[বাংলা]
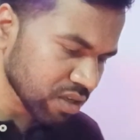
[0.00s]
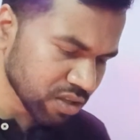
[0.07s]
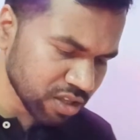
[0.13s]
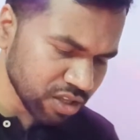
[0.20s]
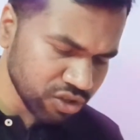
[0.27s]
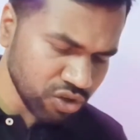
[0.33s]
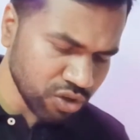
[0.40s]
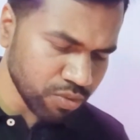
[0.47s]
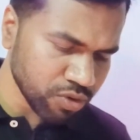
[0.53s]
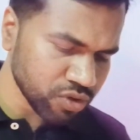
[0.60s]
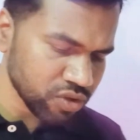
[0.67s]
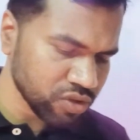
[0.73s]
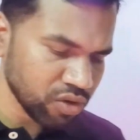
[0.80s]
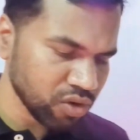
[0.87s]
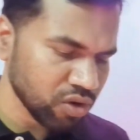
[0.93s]
দ্বিতীয় প্রশ্ন
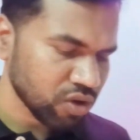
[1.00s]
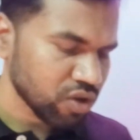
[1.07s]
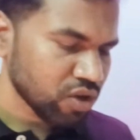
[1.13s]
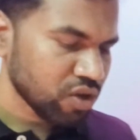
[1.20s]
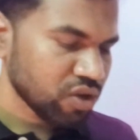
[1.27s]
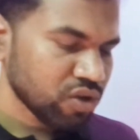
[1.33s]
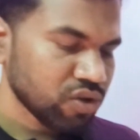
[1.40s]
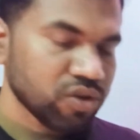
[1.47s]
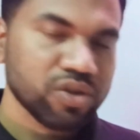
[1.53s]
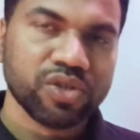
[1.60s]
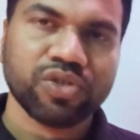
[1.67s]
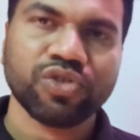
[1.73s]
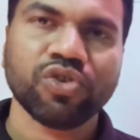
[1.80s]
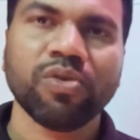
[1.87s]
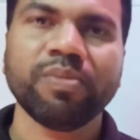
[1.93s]
ছিল
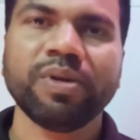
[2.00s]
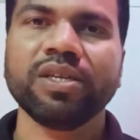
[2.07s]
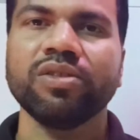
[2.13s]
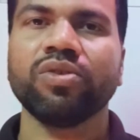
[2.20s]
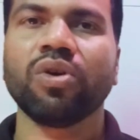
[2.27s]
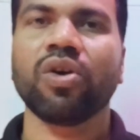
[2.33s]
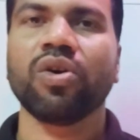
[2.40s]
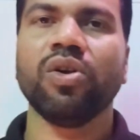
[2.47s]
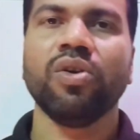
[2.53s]
জমি দখল